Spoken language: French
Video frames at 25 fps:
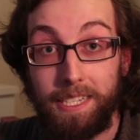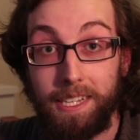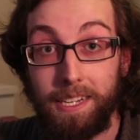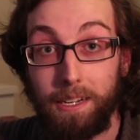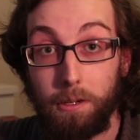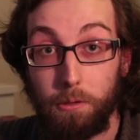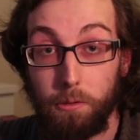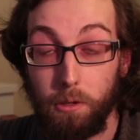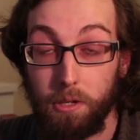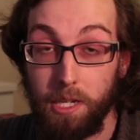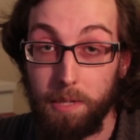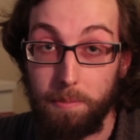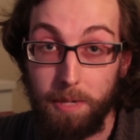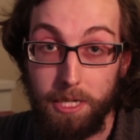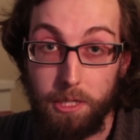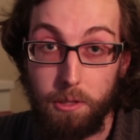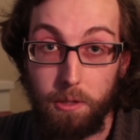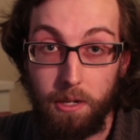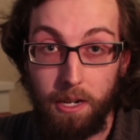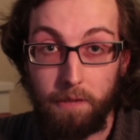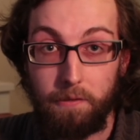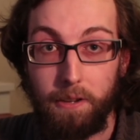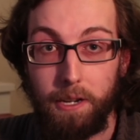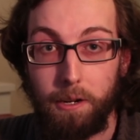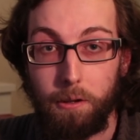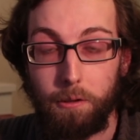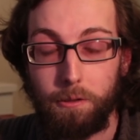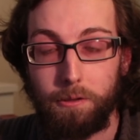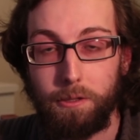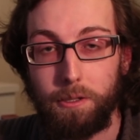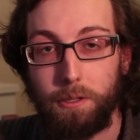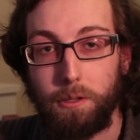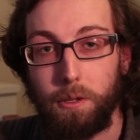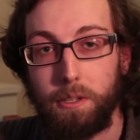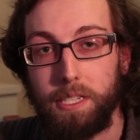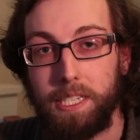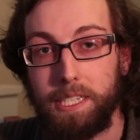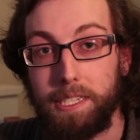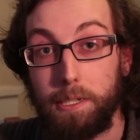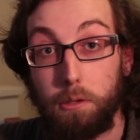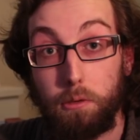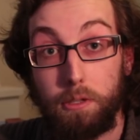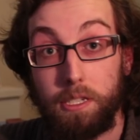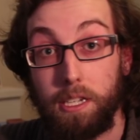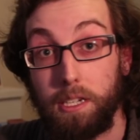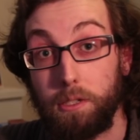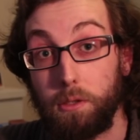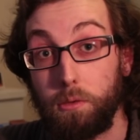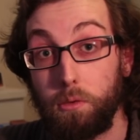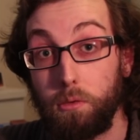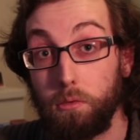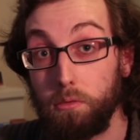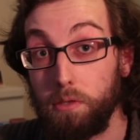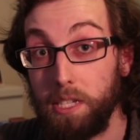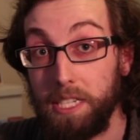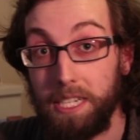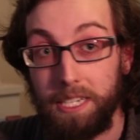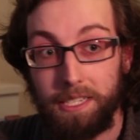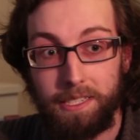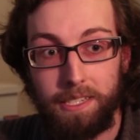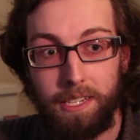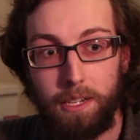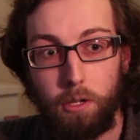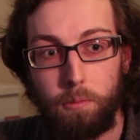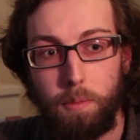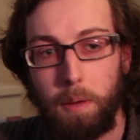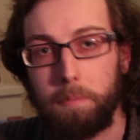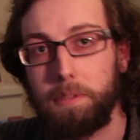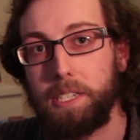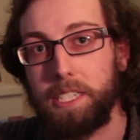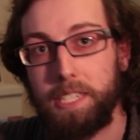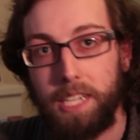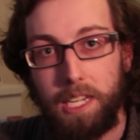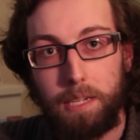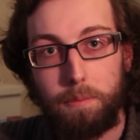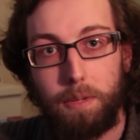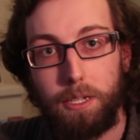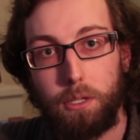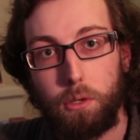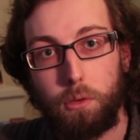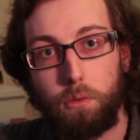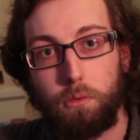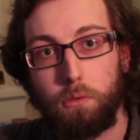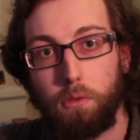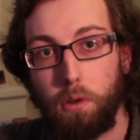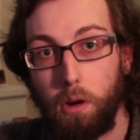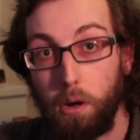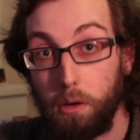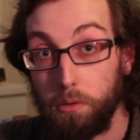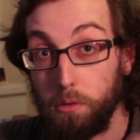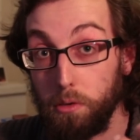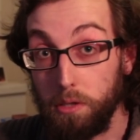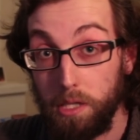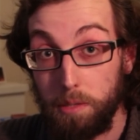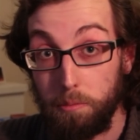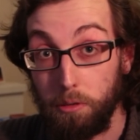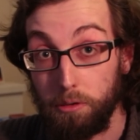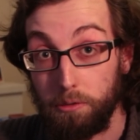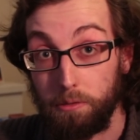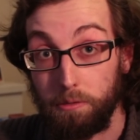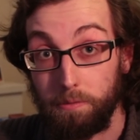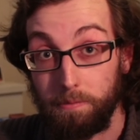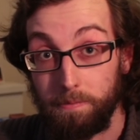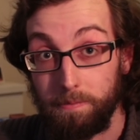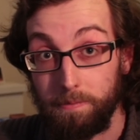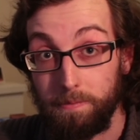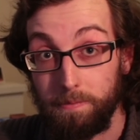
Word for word: ça en tant qu'image de référence dans des illustrations ou des dessins ou même des animations en deux dimensions.